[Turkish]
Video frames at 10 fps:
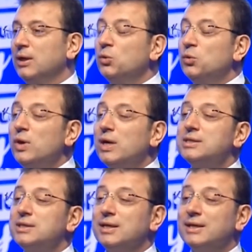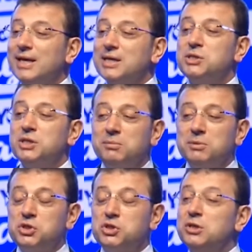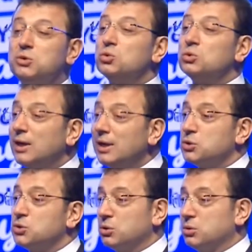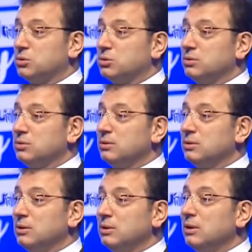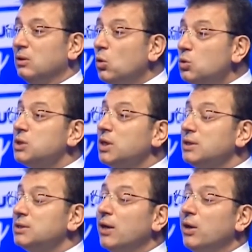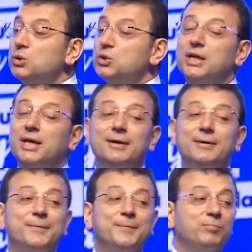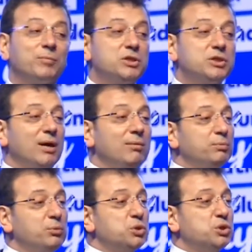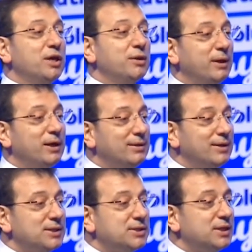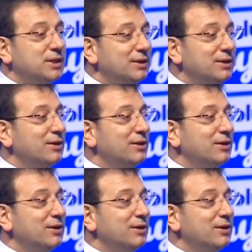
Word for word: Üniversiteli gençlerimiz için yurtlar açıyoruz. 18 ay önce İstanbul Büyükşehir Belediyesi